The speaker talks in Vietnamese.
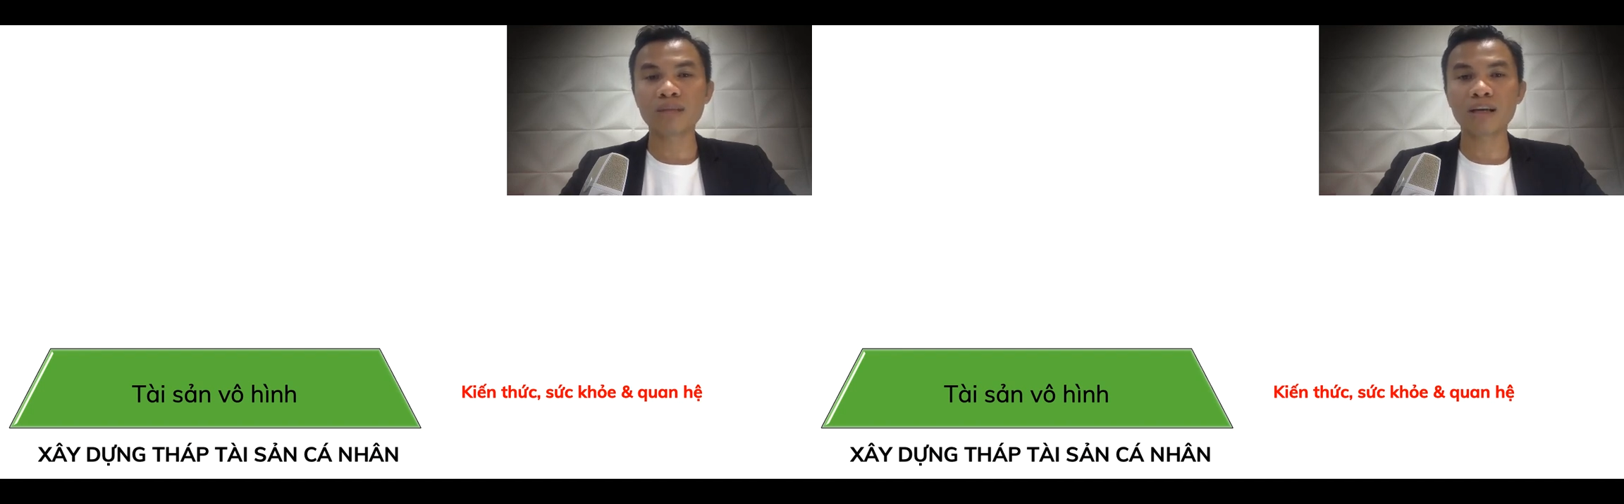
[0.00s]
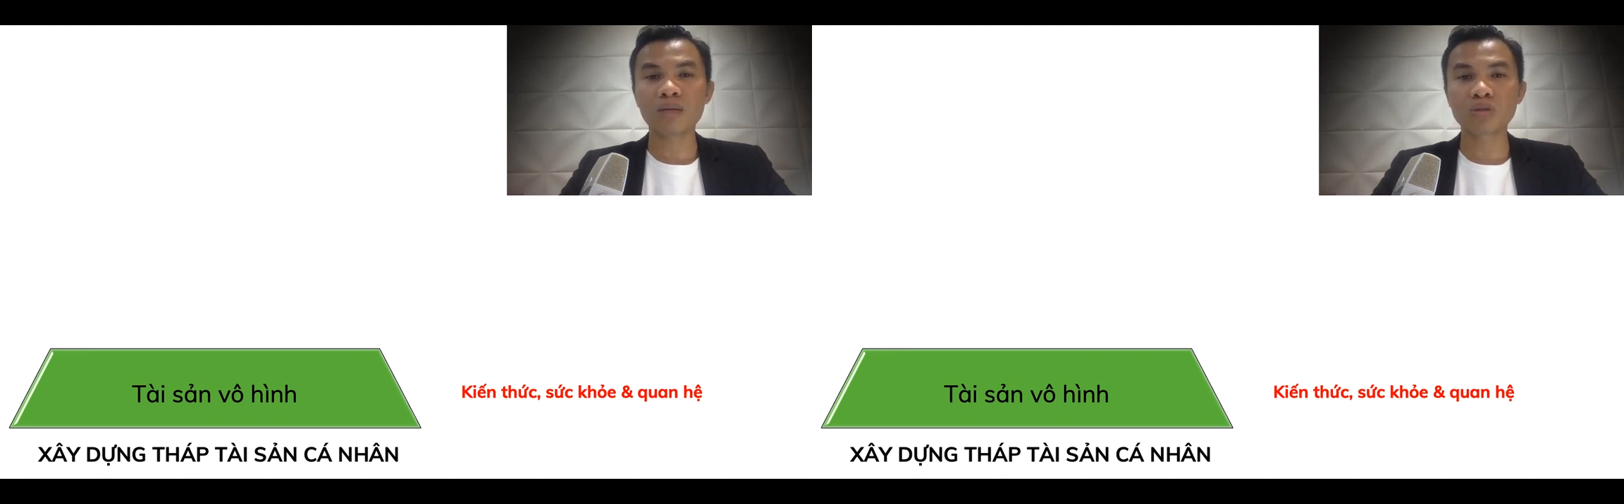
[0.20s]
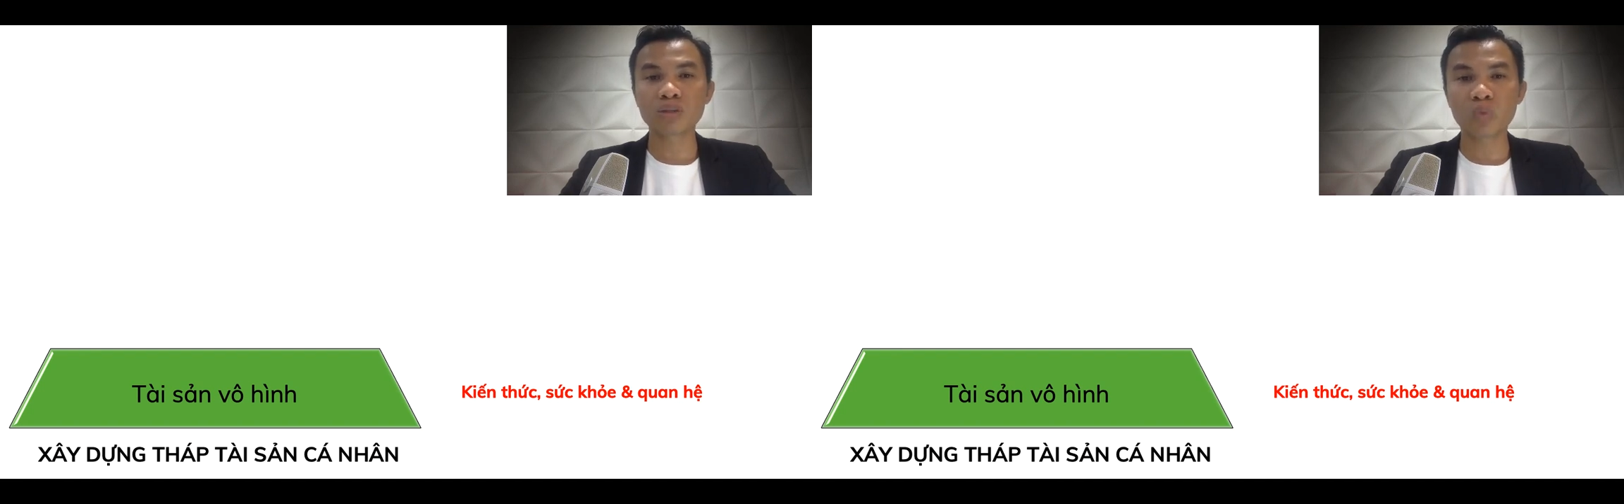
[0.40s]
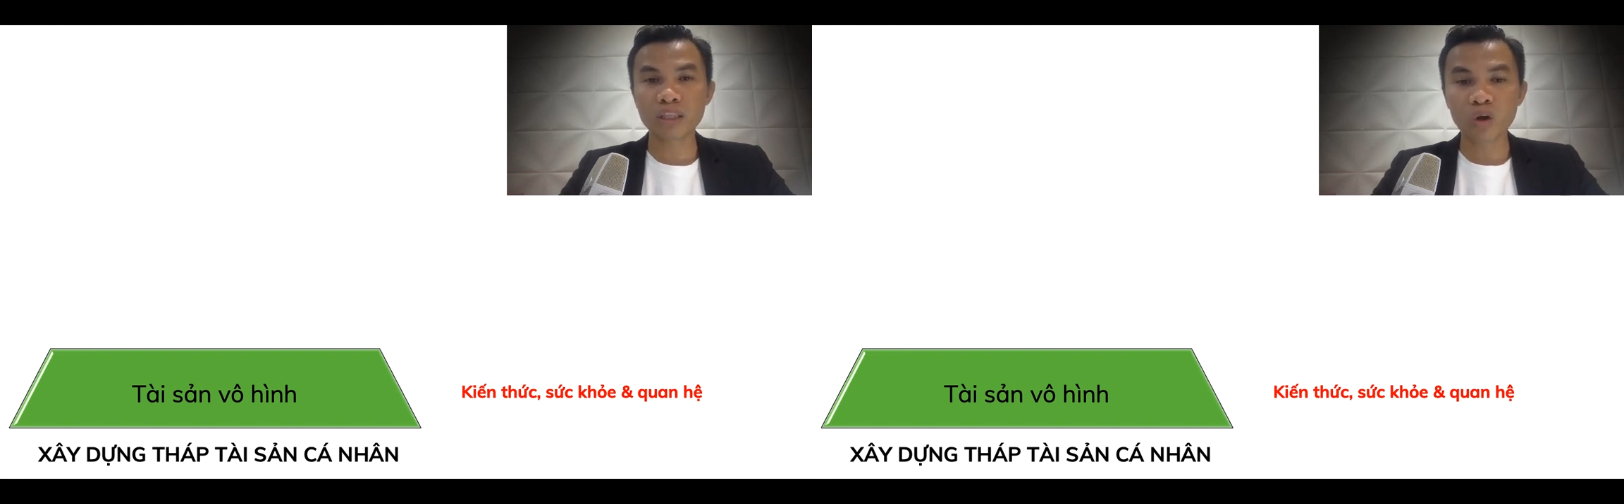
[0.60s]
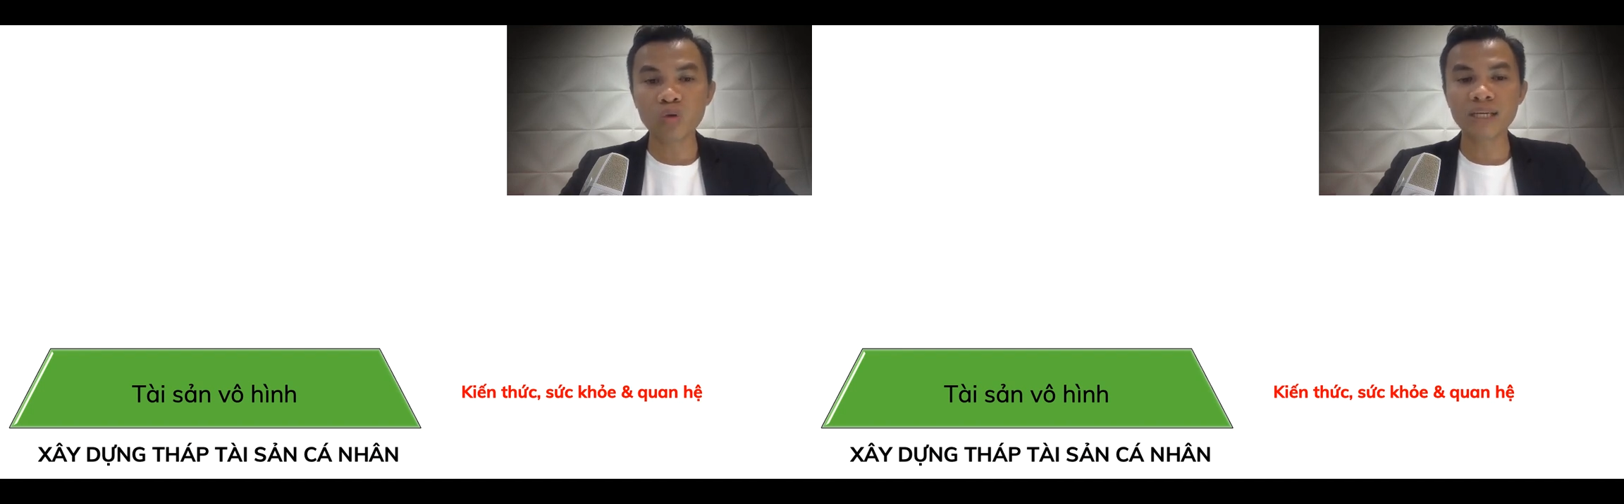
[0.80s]
chúng ta có một sức
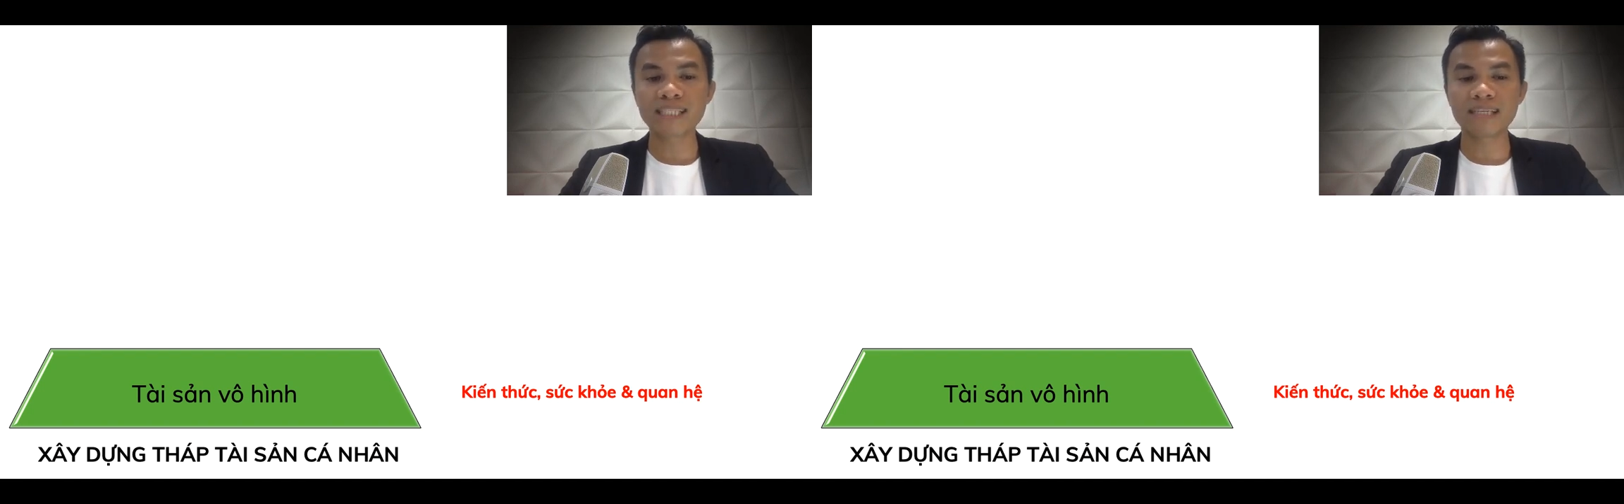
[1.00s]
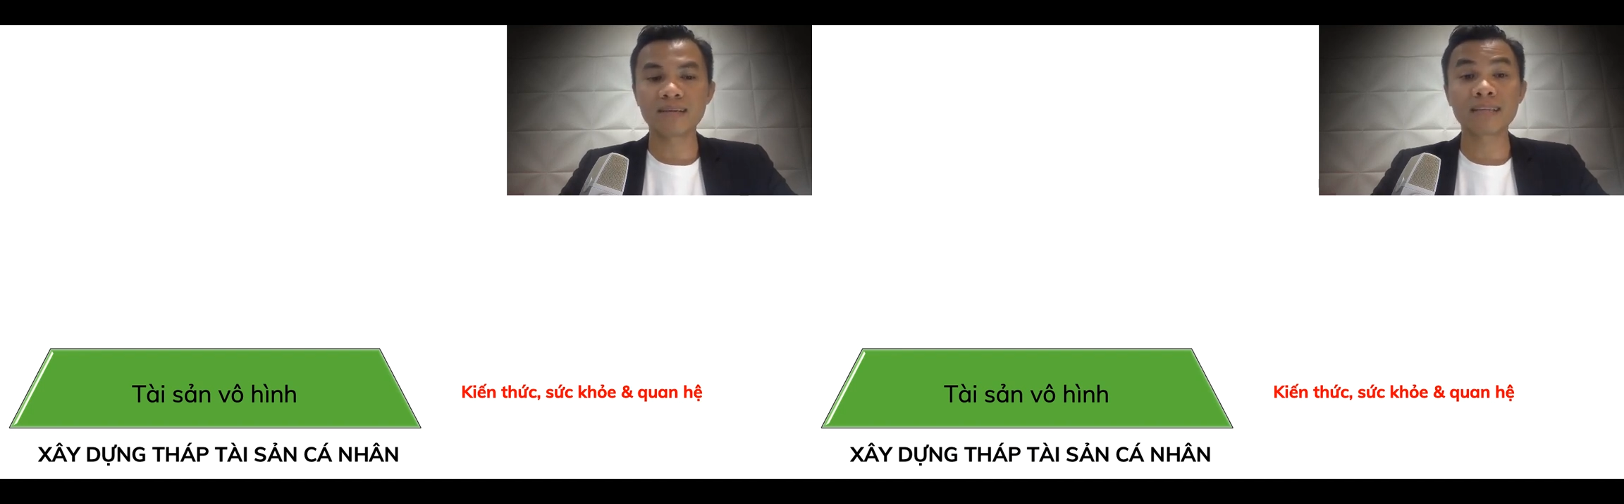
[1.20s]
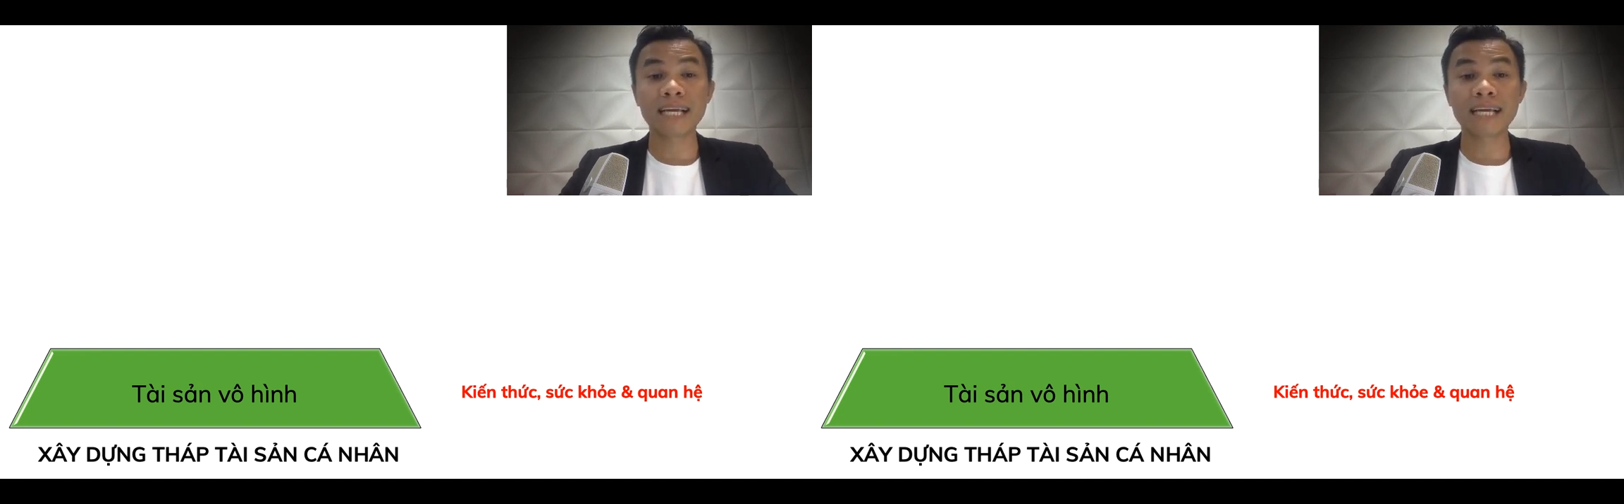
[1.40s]
khỏe tốt để xây dựng